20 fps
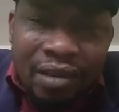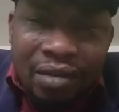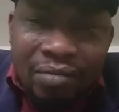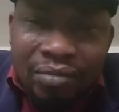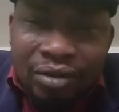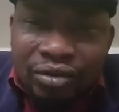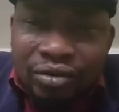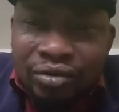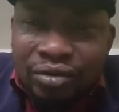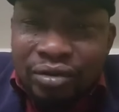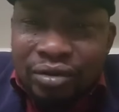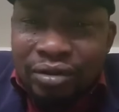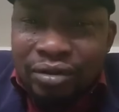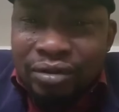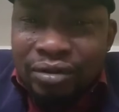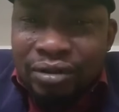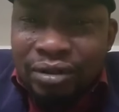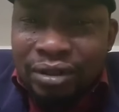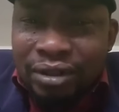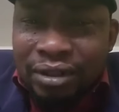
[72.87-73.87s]
Parce que
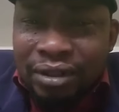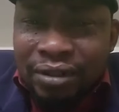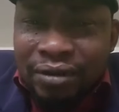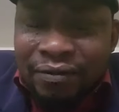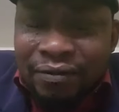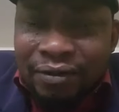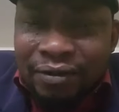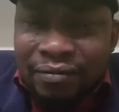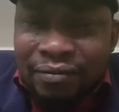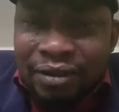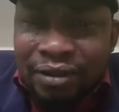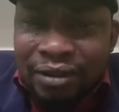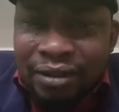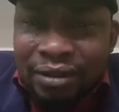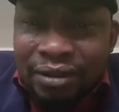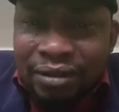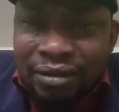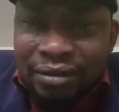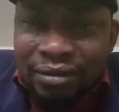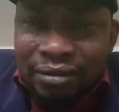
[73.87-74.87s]
vraiment,
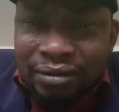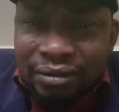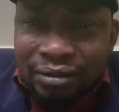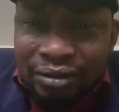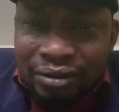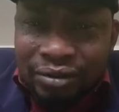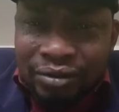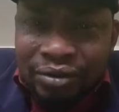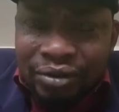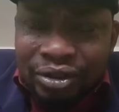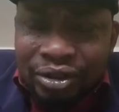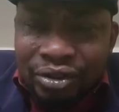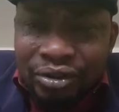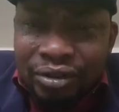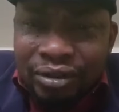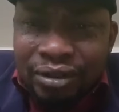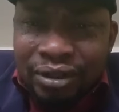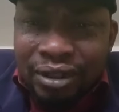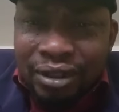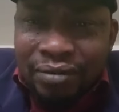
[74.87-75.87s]
ce rejet
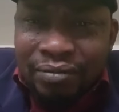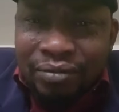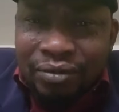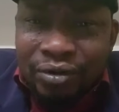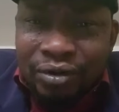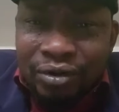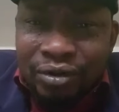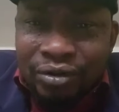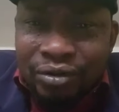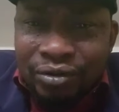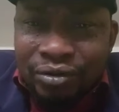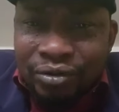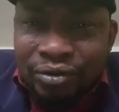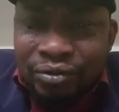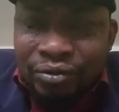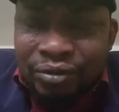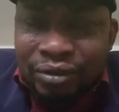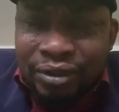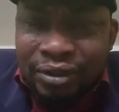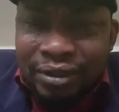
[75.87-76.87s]
de la mort
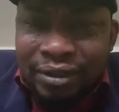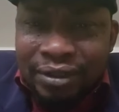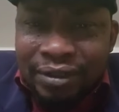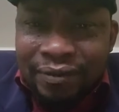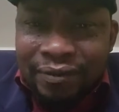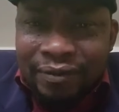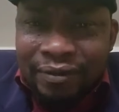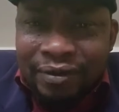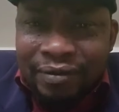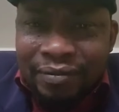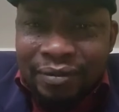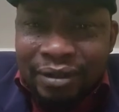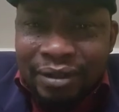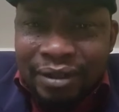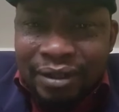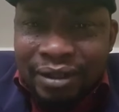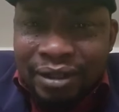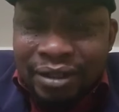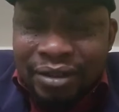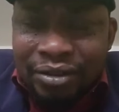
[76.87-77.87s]
d'autrui, c'est vraiment
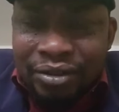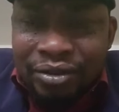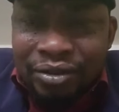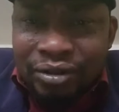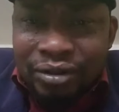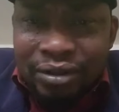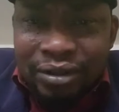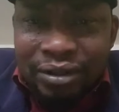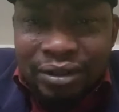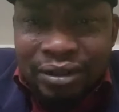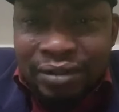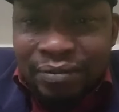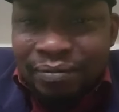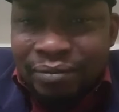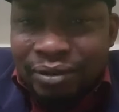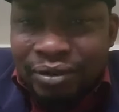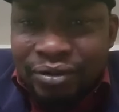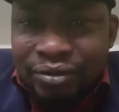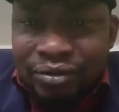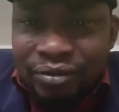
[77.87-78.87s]
quelque chose qui n'est pas
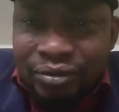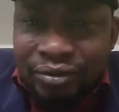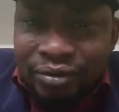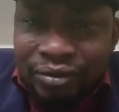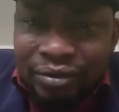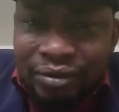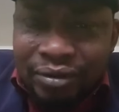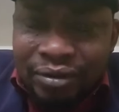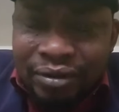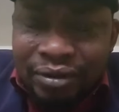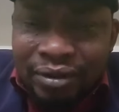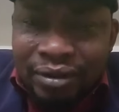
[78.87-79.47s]
sérieux.